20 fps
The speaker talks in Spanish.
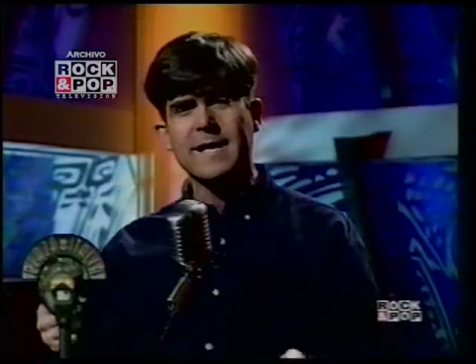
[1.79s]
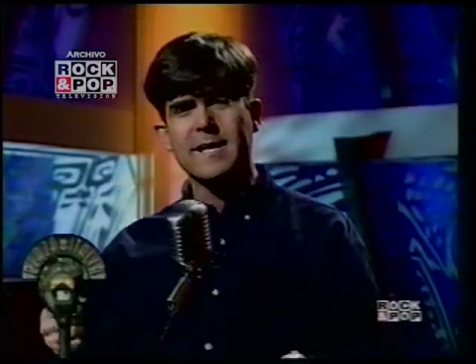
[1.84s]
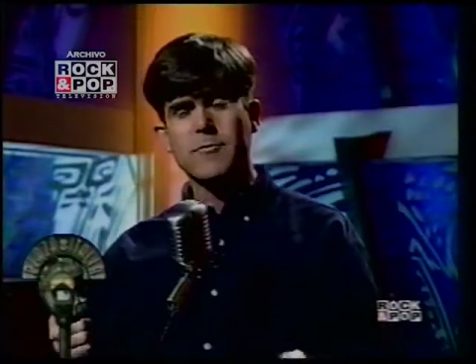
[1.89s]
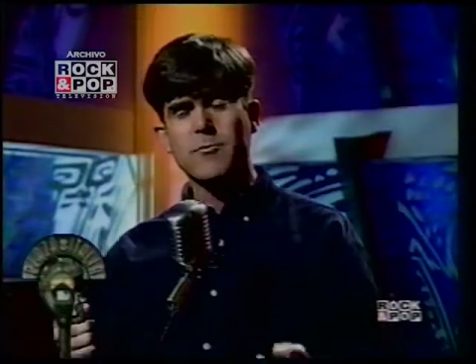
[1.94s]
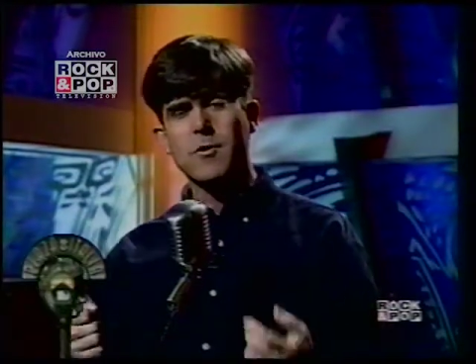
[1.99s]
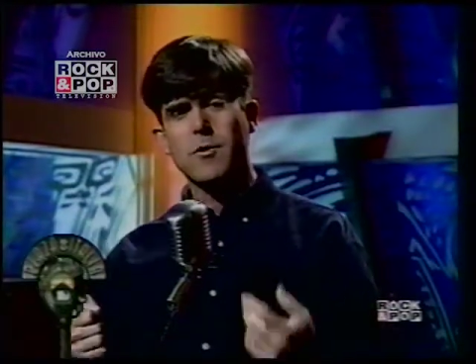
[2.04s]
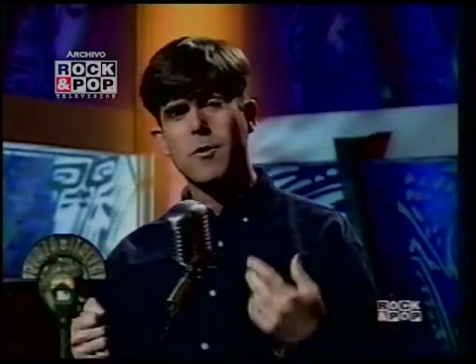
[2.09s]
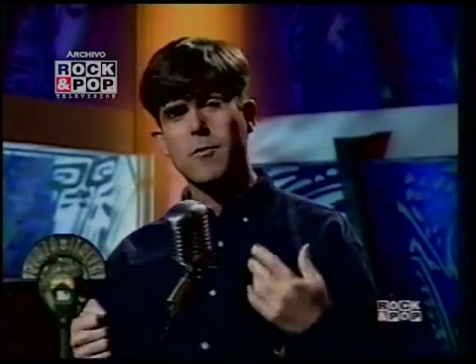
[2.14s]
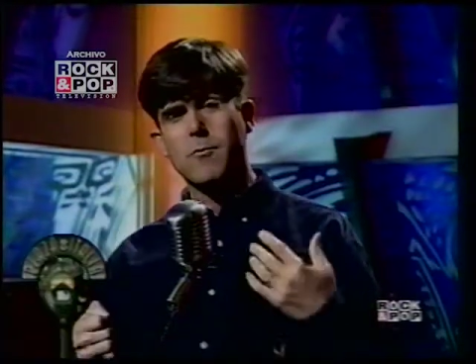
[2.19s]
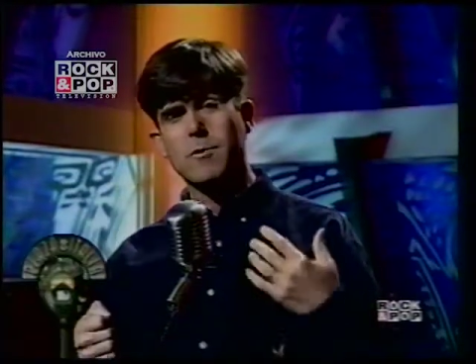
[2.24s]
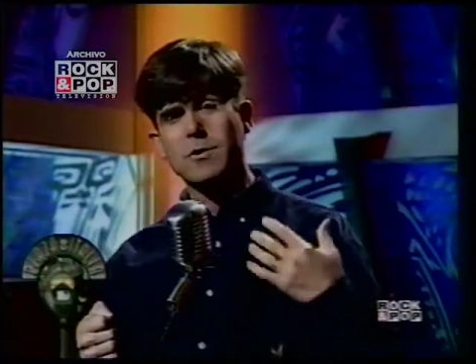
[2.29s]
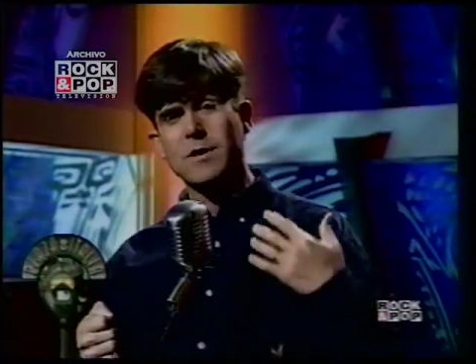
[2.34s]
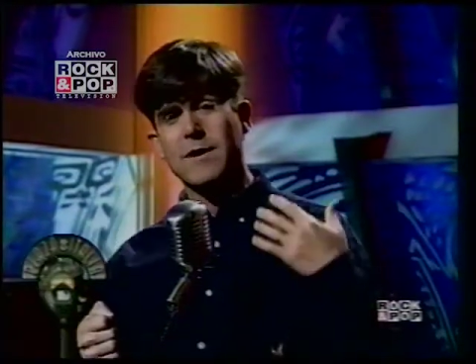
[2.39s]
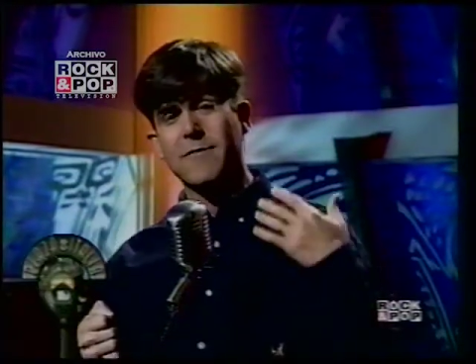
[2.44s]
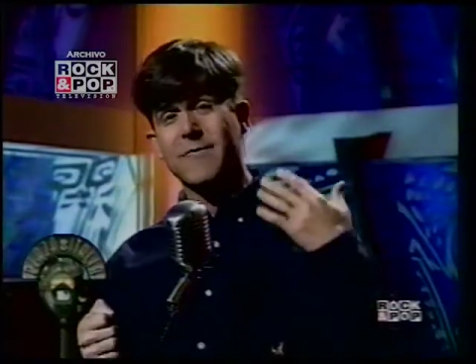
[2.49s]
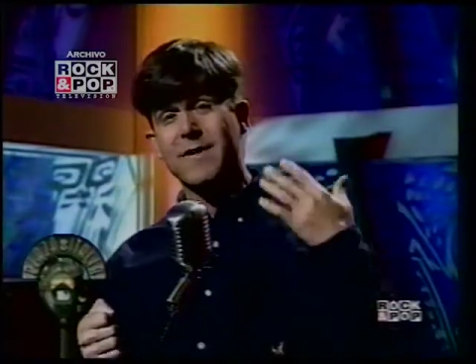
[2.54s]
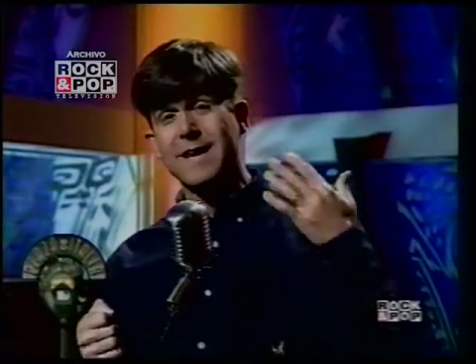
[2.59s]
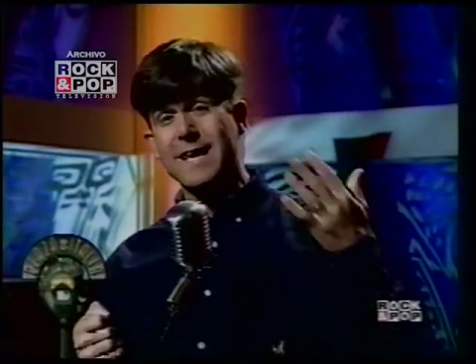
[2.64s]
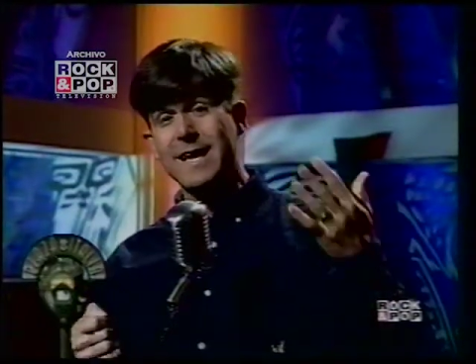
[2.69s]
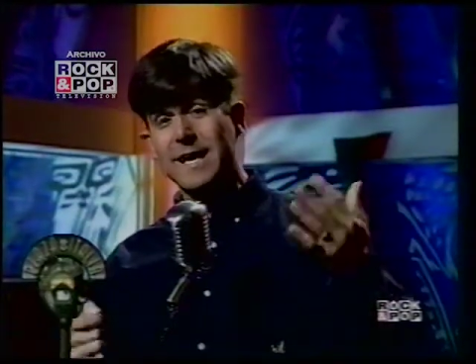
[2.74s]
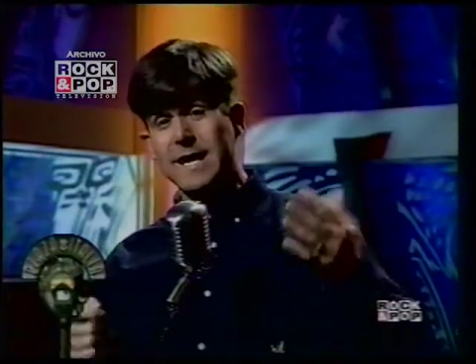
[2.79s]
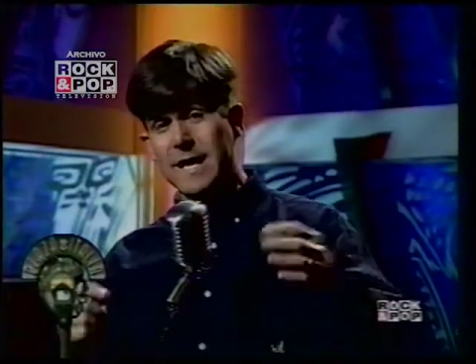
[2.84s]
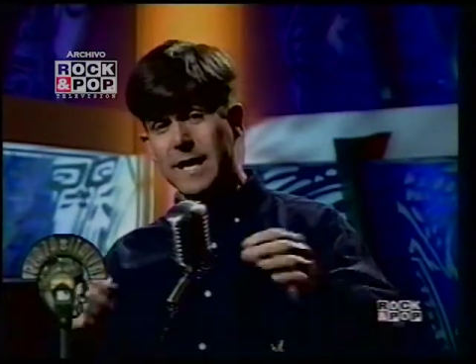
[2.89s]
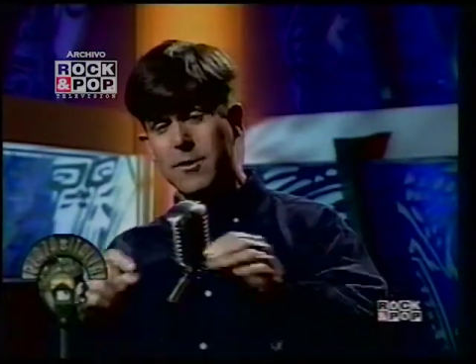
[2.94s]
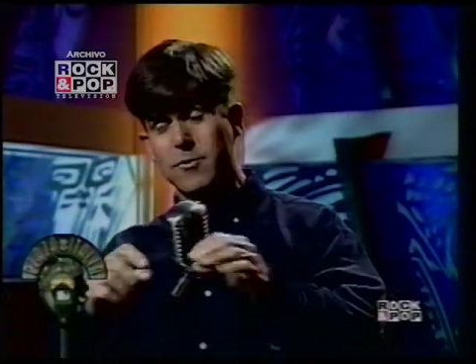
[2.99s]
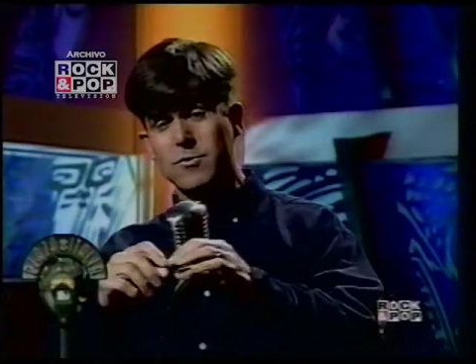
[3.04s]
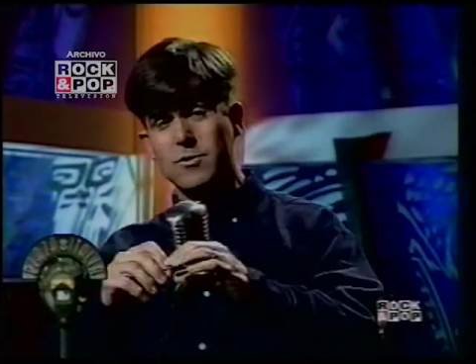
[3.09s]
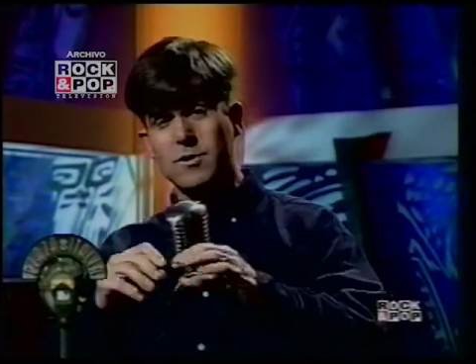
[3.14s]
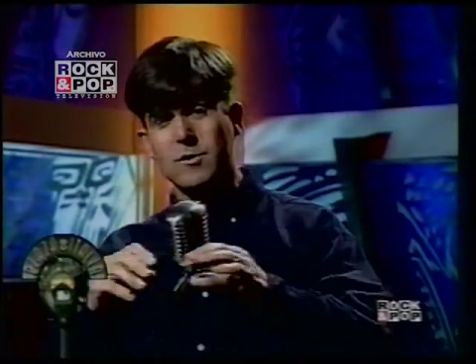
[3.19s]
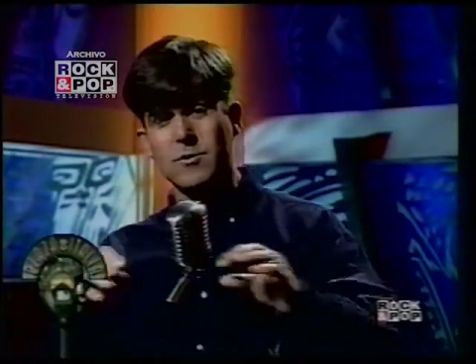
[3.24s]
que uno cuando las ve en
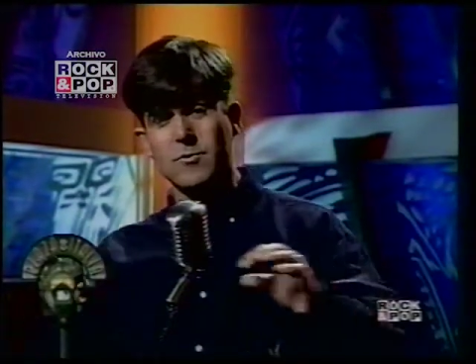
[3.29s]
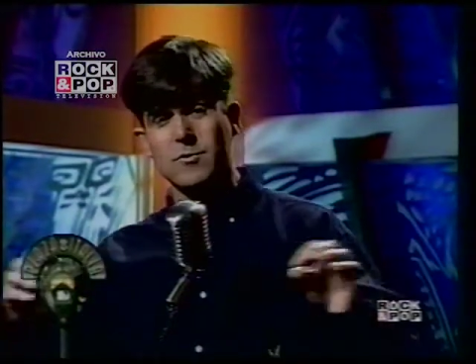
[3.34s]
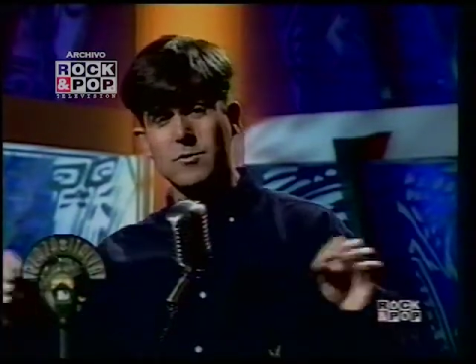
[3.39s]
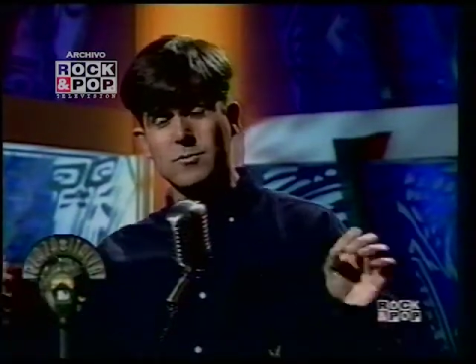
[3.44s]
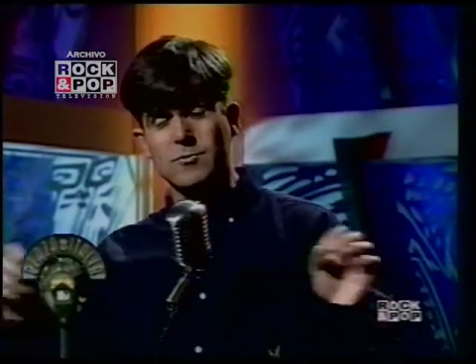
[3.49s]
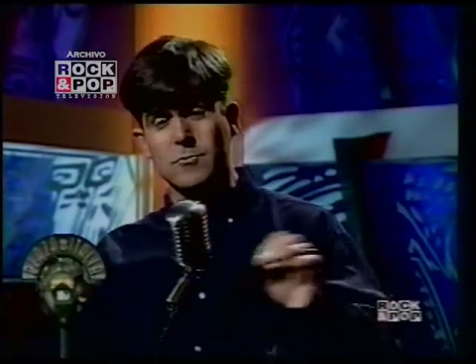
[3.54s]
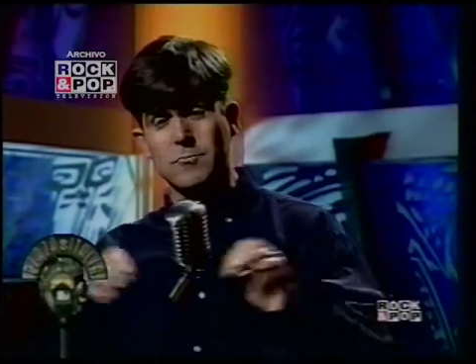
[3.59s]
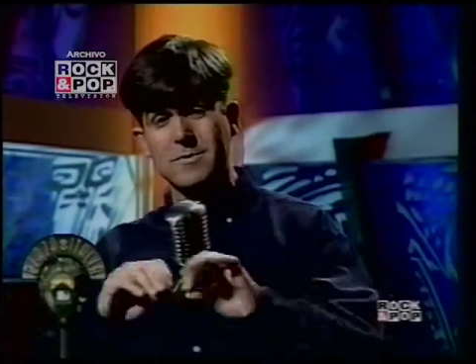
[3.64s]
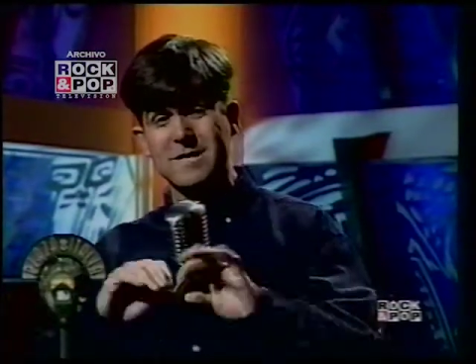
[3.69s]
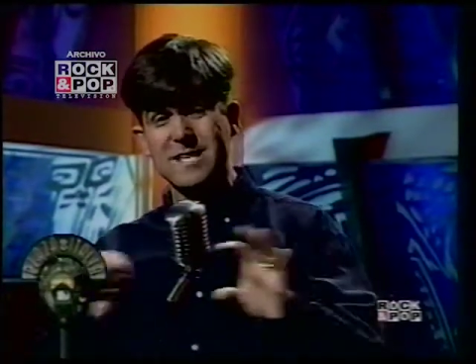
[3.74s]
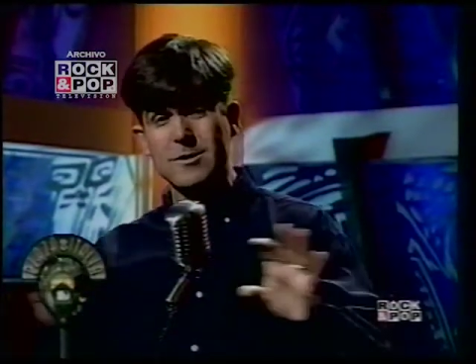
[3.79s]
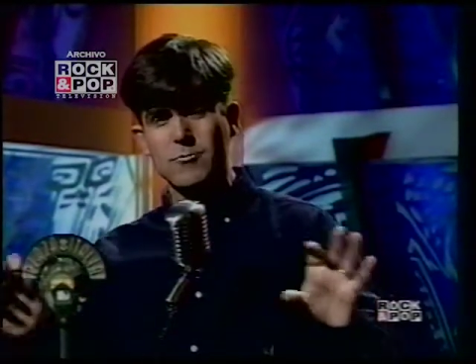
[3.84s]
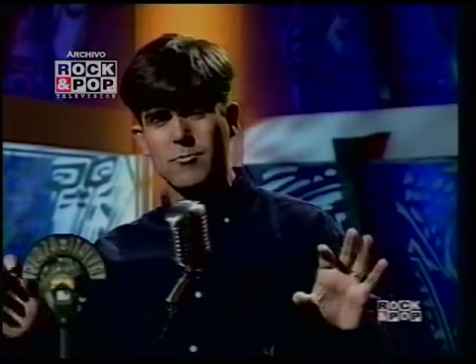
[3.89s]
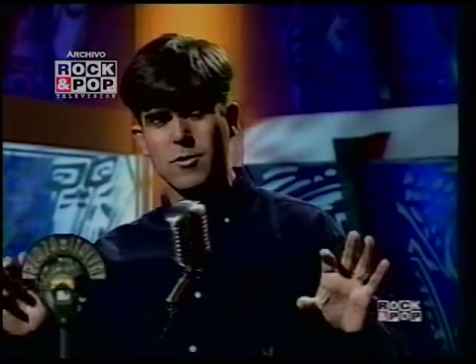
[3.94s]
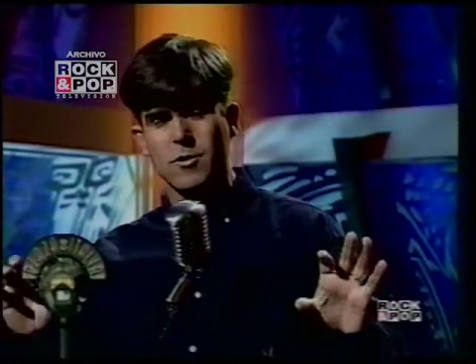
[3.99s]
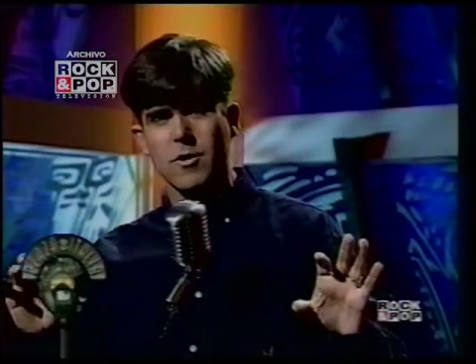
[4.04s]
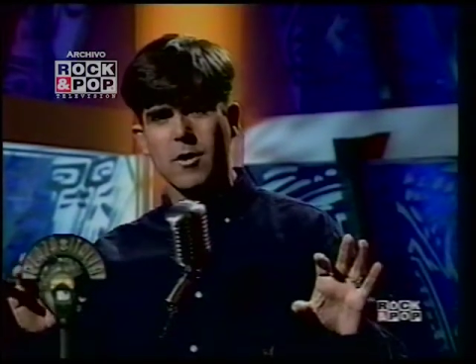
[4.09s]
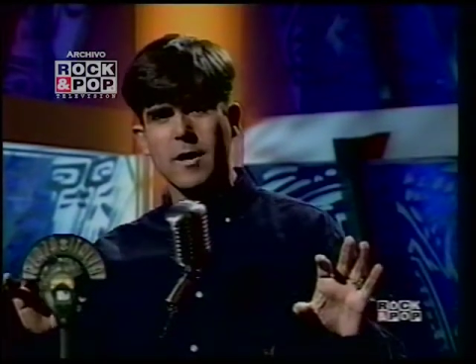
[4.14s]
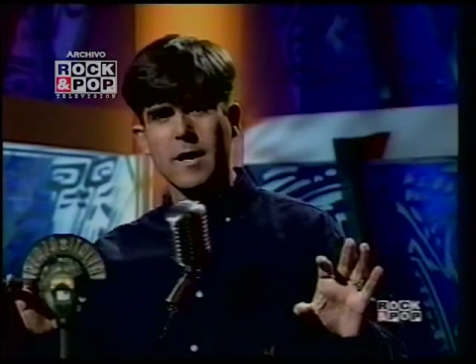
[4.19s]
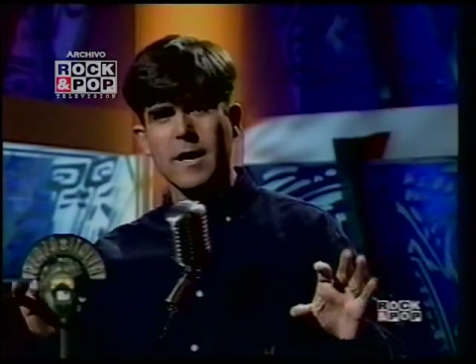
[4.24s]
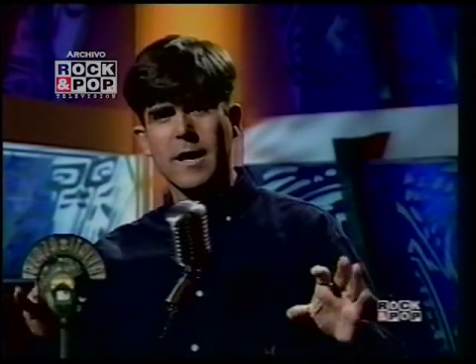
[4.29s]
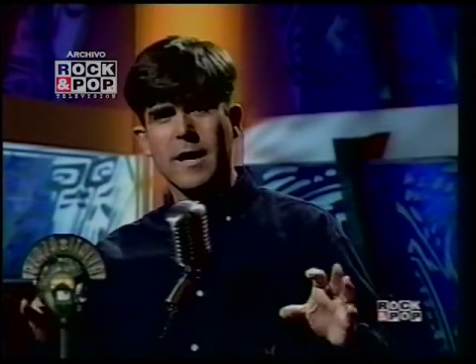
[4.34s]
inglés con, subtítulos,